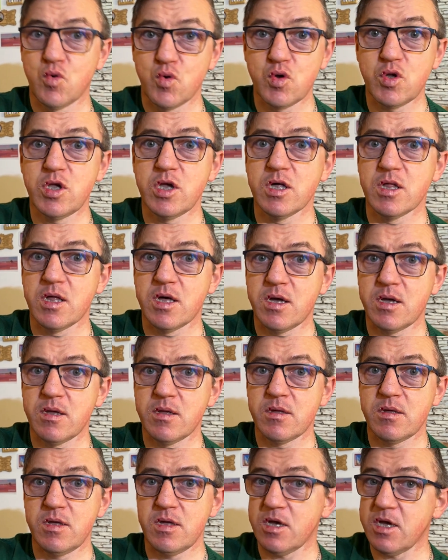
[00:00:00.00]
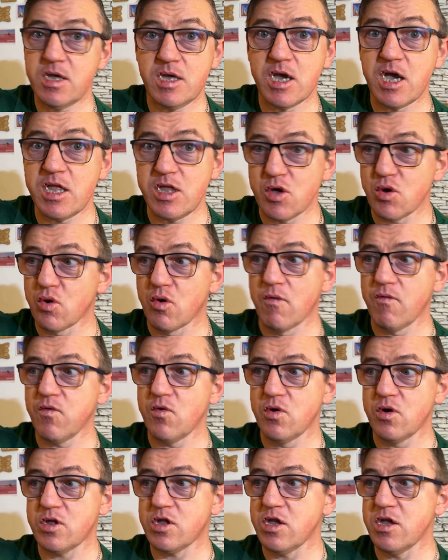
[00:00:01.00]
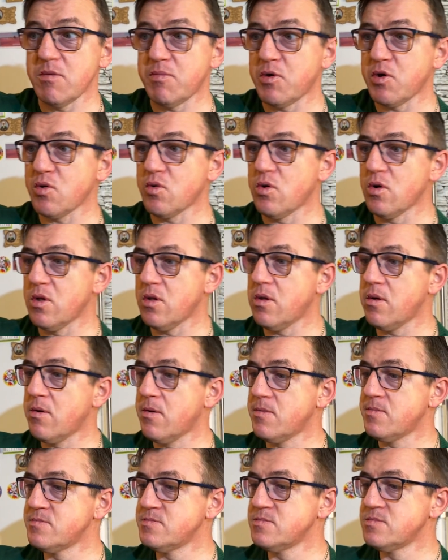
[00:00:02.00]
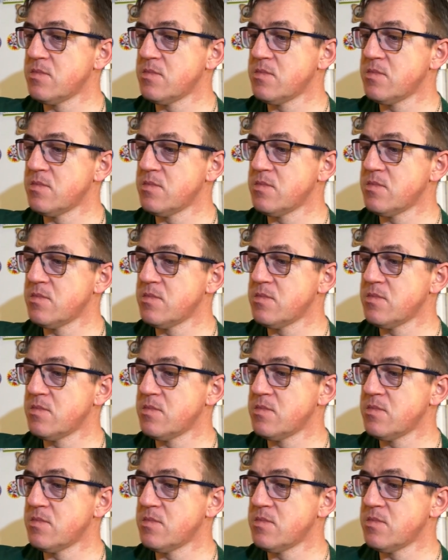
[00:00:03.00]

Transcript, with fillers: Укусила. Я не рофлю, это не прикол.